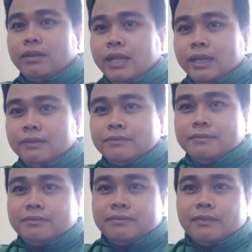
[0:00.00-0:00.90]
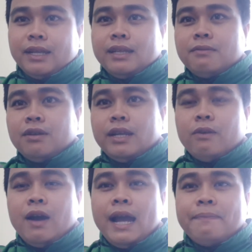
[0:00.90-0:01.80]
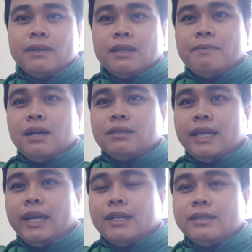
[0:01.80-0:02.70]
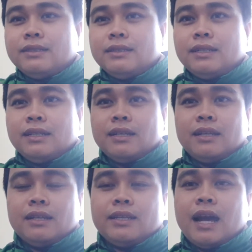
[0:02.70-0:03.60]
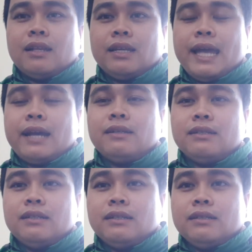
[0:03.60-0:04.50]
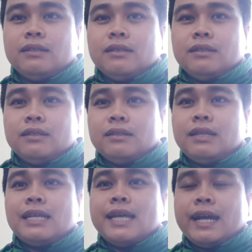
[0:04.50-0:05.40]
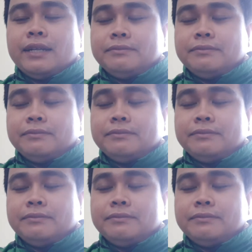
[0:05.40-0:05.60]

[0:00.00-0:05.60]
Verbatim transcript: đi nè chứ thôi đi khóa áp rồi mất tiền à, chờ thời gian lãng xẹt à